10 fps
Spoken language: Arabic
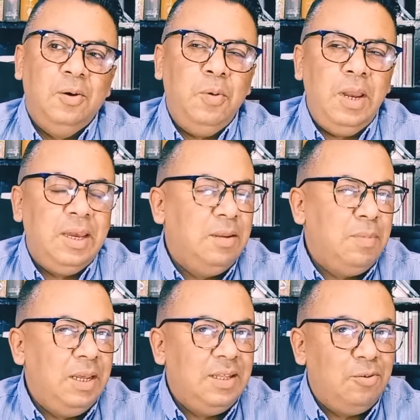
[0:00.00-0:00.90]
ولكن
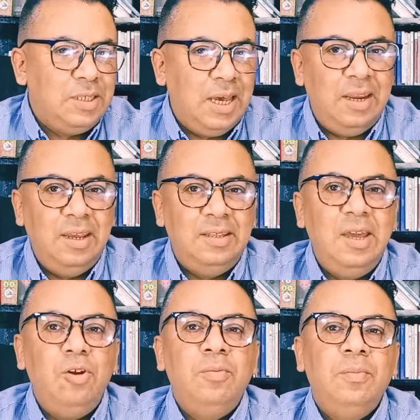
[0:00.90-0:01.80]
ملي داروا التحريات
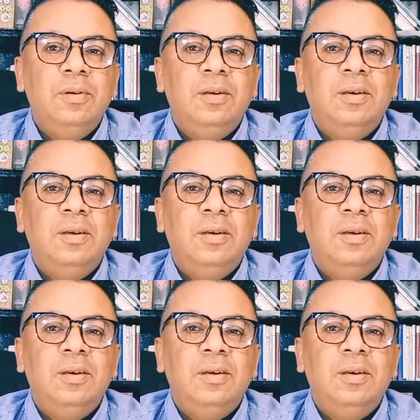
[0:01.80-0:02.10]
ديالهم